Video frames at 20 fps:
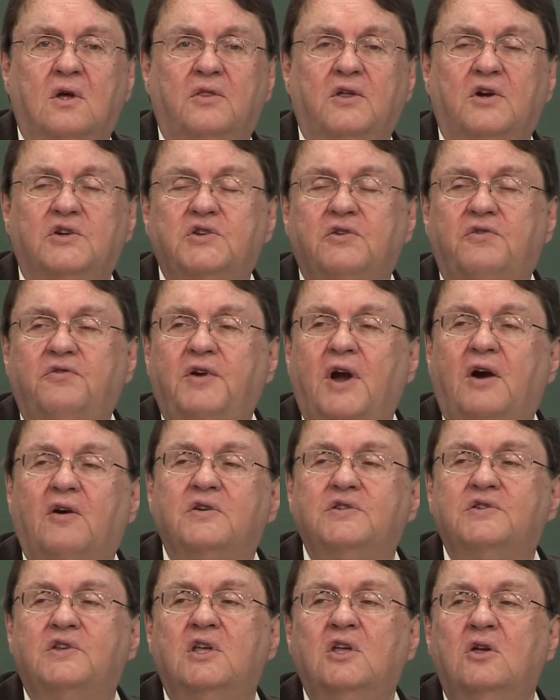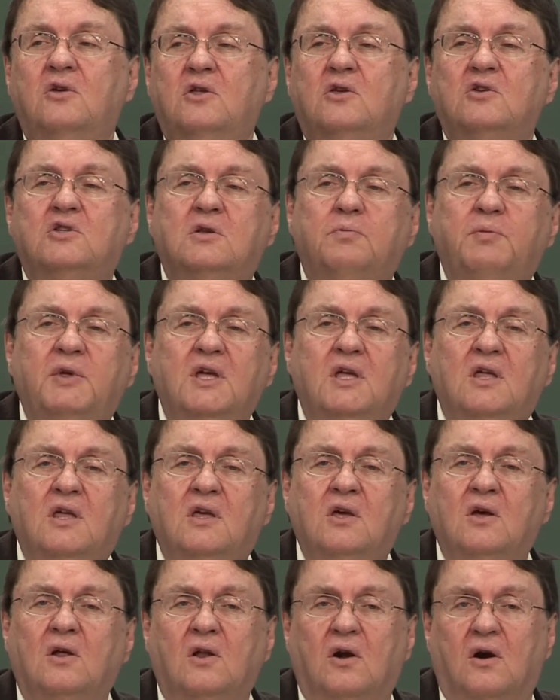Смотрите, насколько разными были
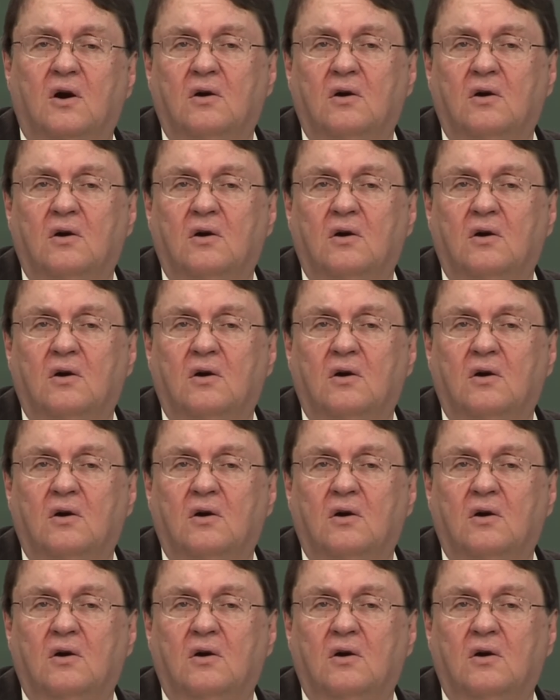люди,